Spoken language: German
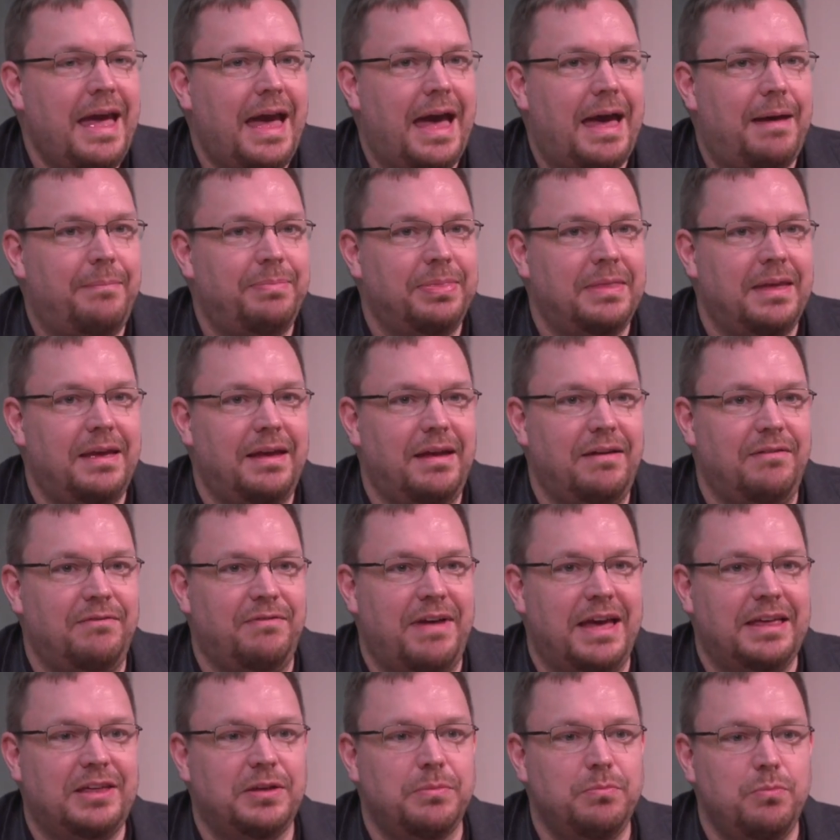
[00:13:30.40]
ähm,
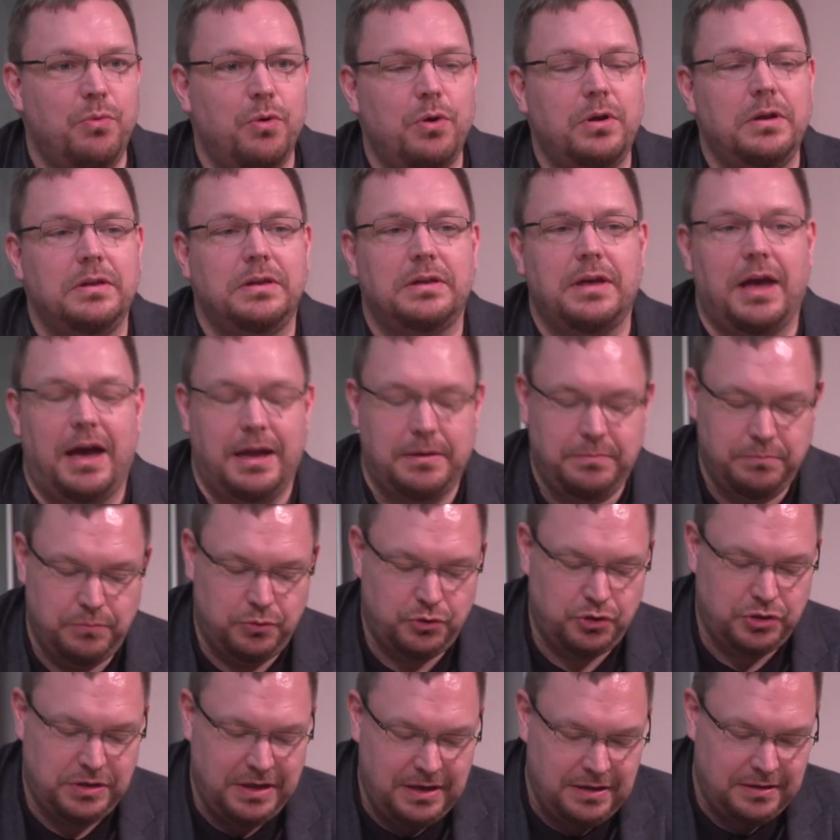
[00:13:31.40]
welche Möglichkeiten
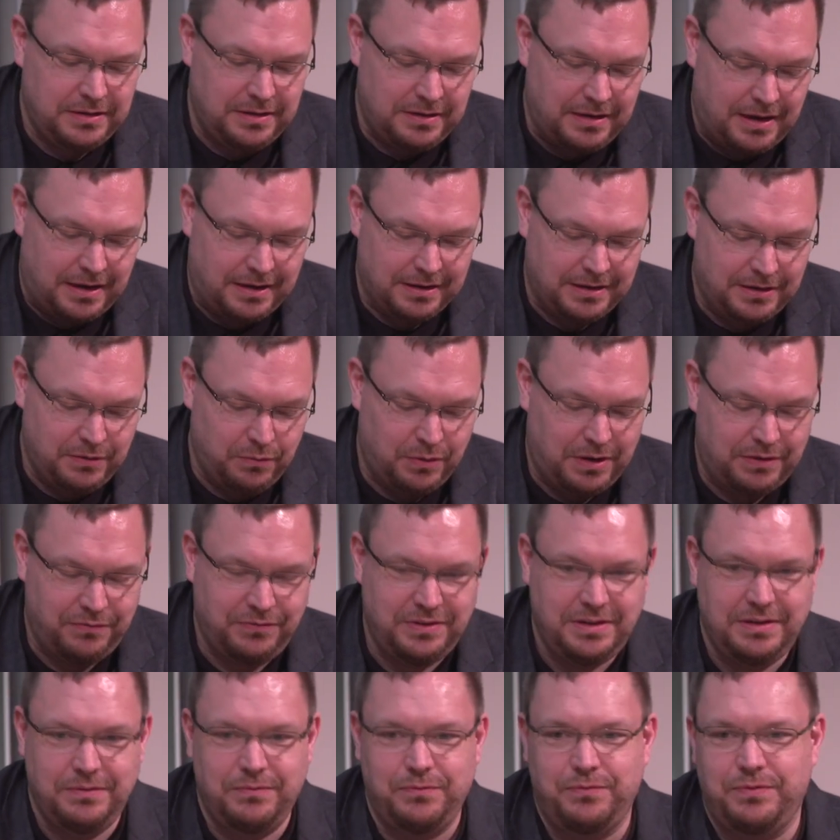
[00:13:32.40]
bestehen denn da drin oder
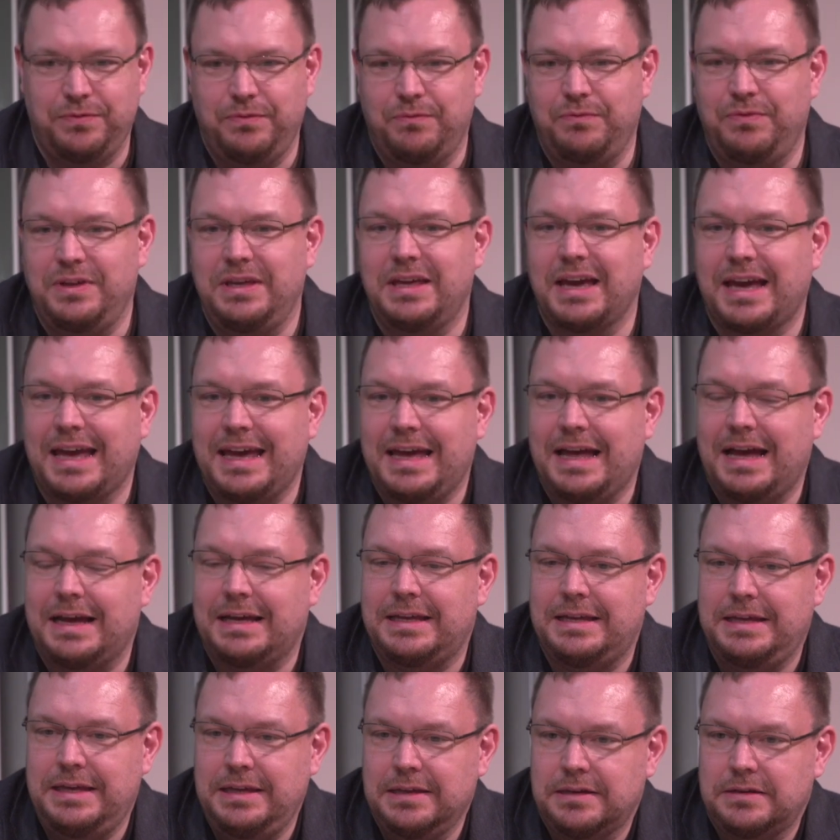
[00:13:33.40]
wie, wie
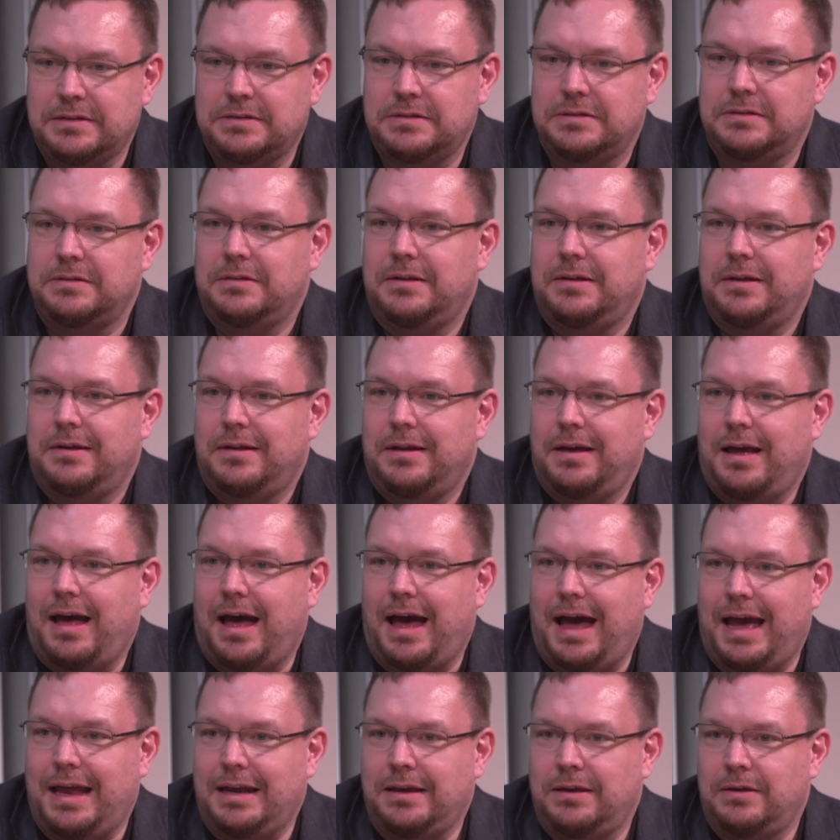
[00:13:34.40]
reagiert
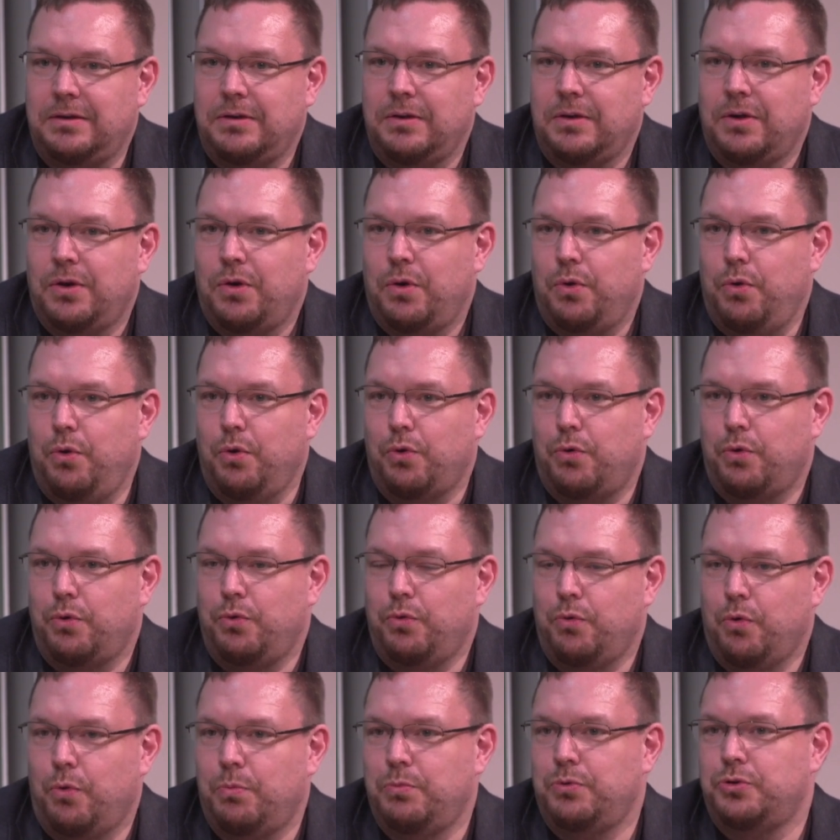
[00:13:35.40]
ein
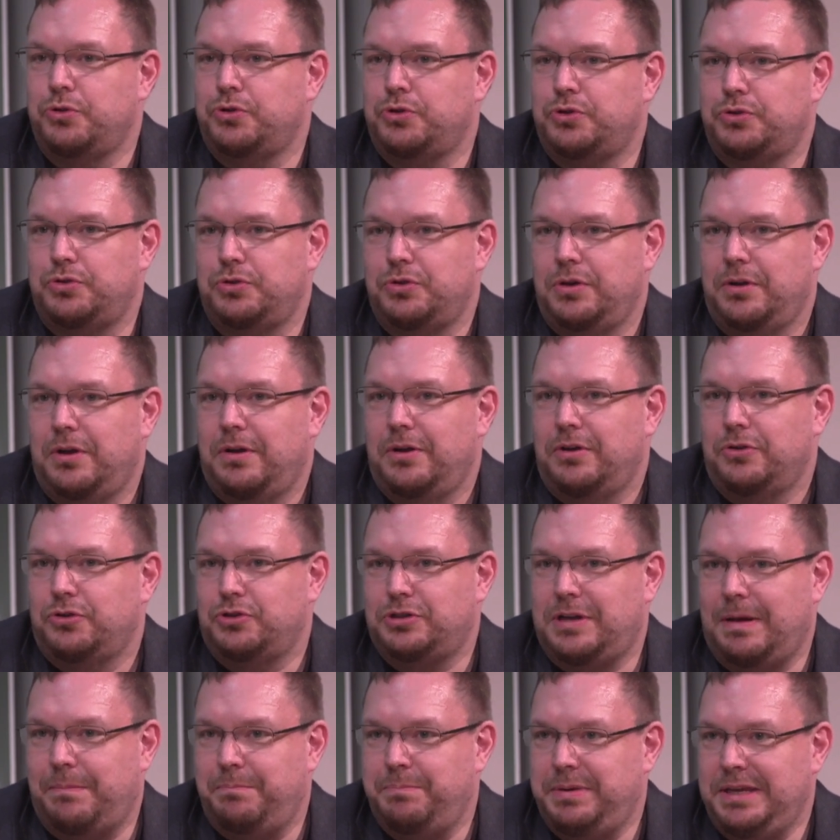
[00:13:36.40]
ökonomisch
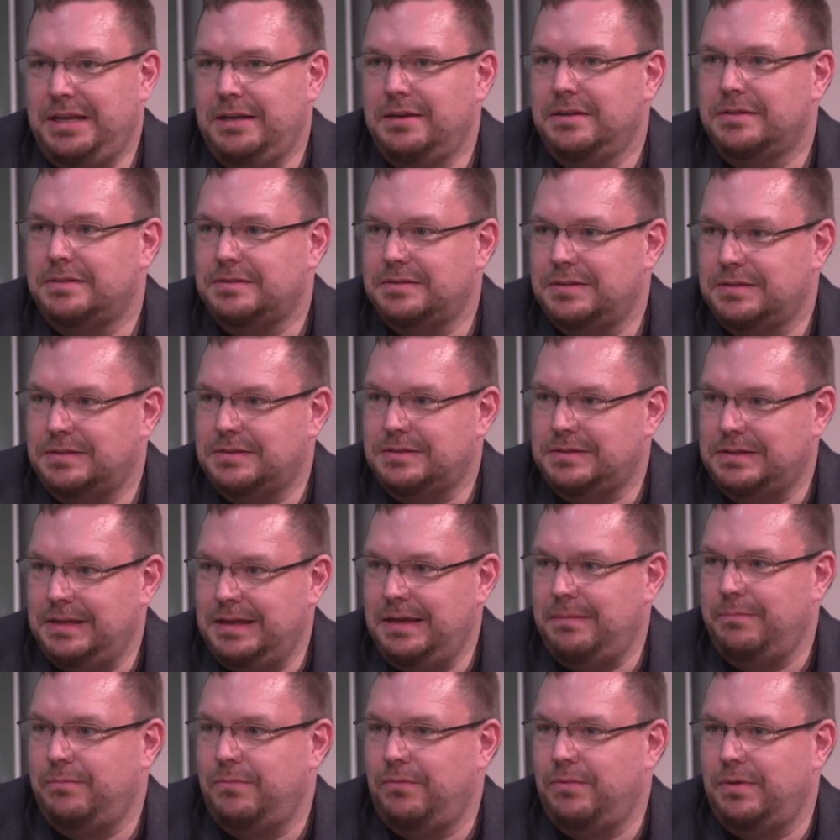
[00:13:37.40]
stabiles
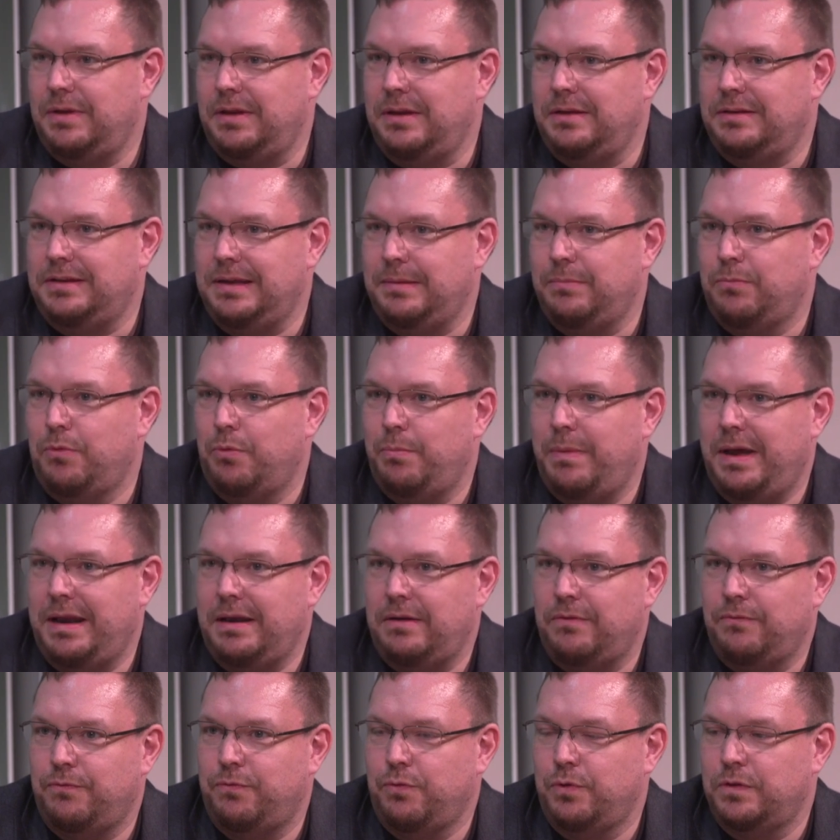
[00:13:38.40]
System in den
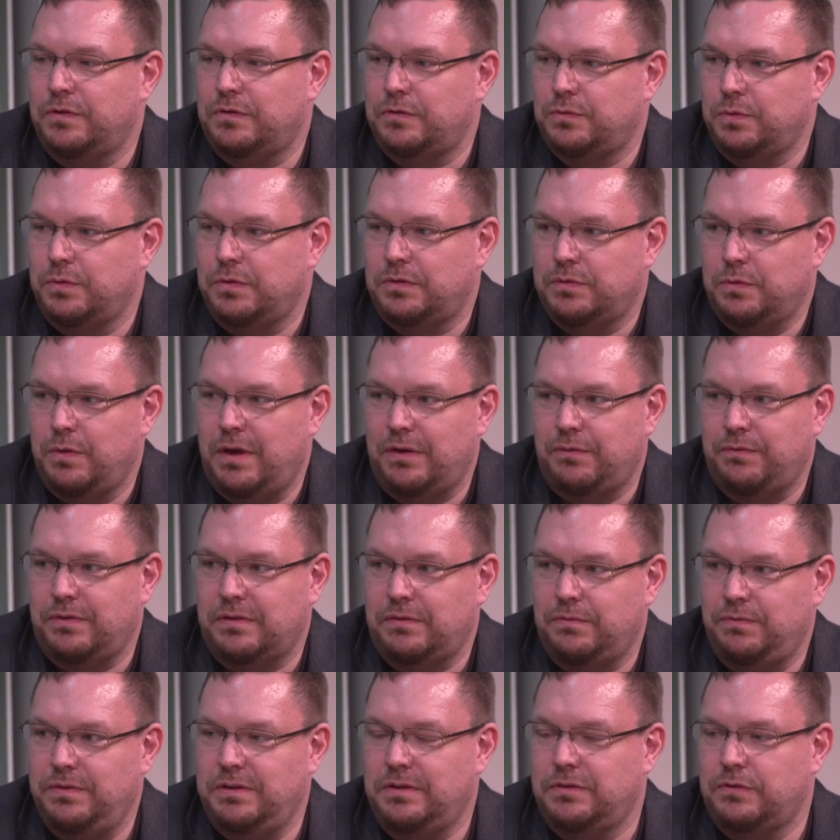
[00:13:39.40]
Momenten, wo es durch so
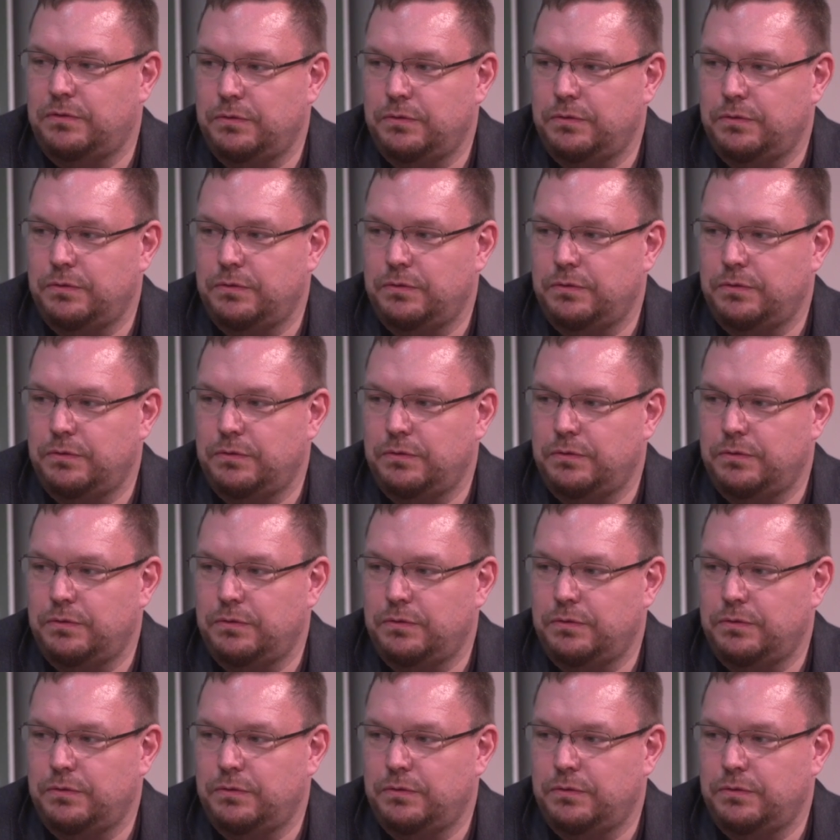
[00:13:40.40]
etwas wie